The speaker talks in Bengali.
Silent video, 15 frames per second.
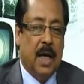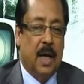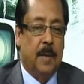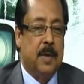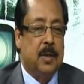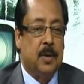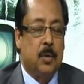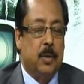
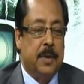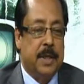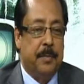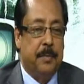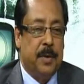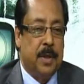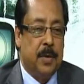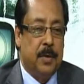আমার স্কুল
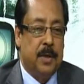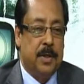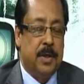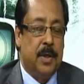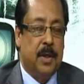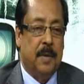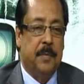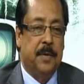চ্যাম্পিয়ন
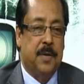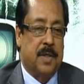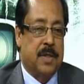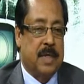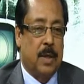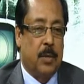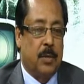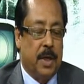হয়েছিল আমি এটা
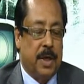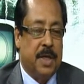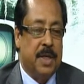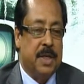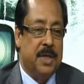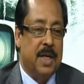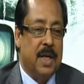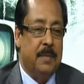স্কাউট লিডার
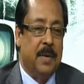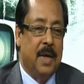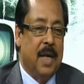ছিলাম